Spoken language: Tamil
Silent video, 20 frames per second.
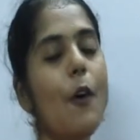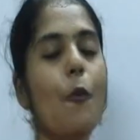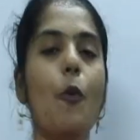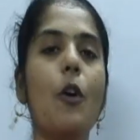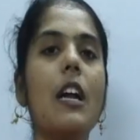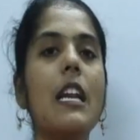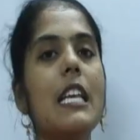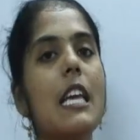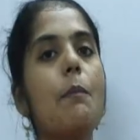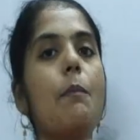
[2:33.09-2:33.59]

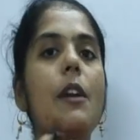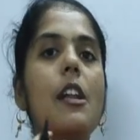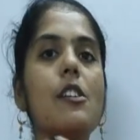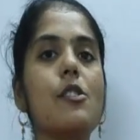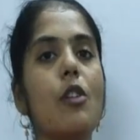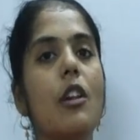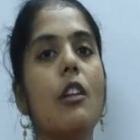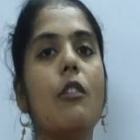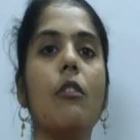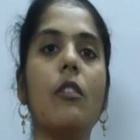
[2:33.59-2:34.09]
உங்களுக்கு இப்போ நான்
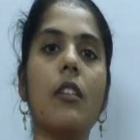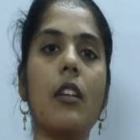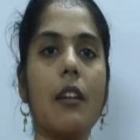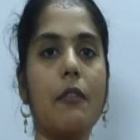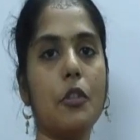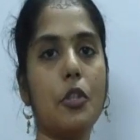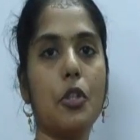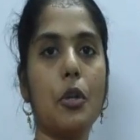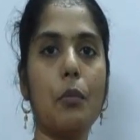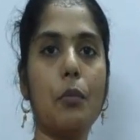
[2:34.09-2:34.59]
சொல்லிக் கொடுக்குற
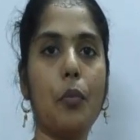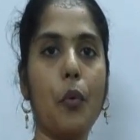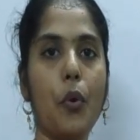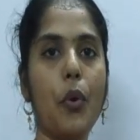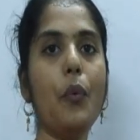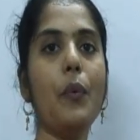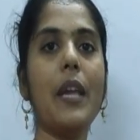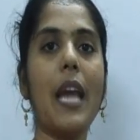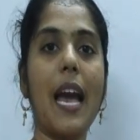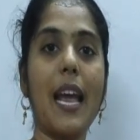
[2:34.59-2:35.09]
விஷயம்
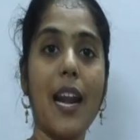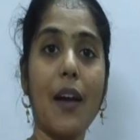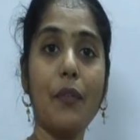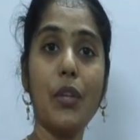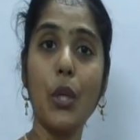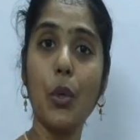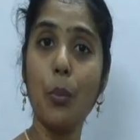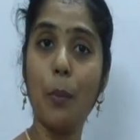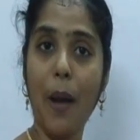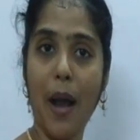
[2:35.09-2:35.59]
புரியும்
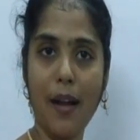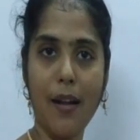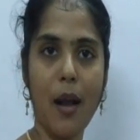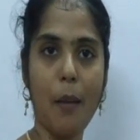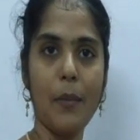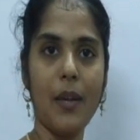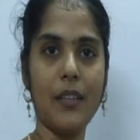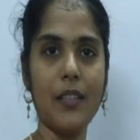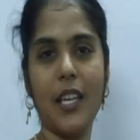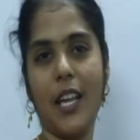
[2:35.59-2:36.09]
யாராவது இன்னும்
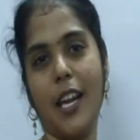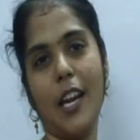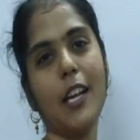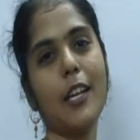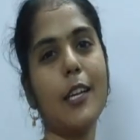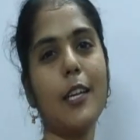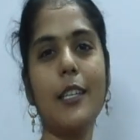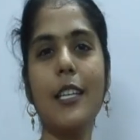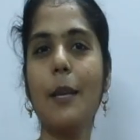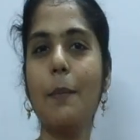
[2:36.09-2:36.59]
பார்க்காம இருந்தீங்கன்னா
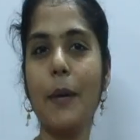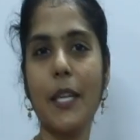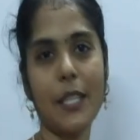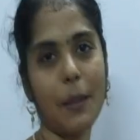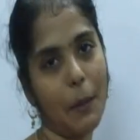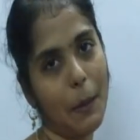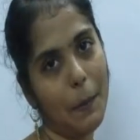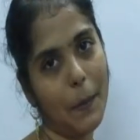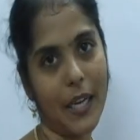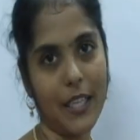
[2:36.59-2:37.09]
கண்டிப்பாக அதை
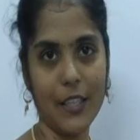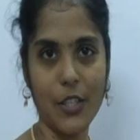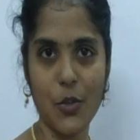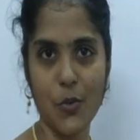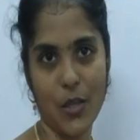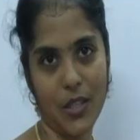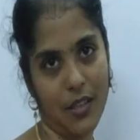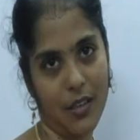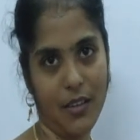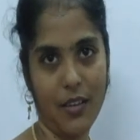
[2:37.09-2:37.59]
போய்
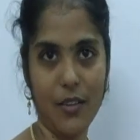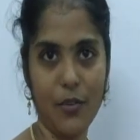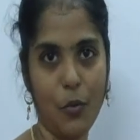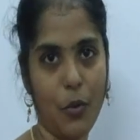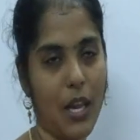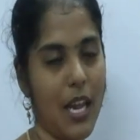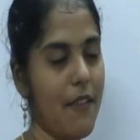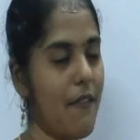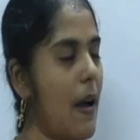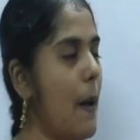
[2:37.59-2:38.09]
பார்த்துட்டு வந்துருங்க
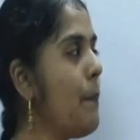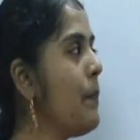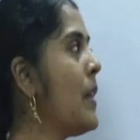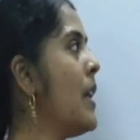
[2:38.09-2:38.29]
ஓகேவா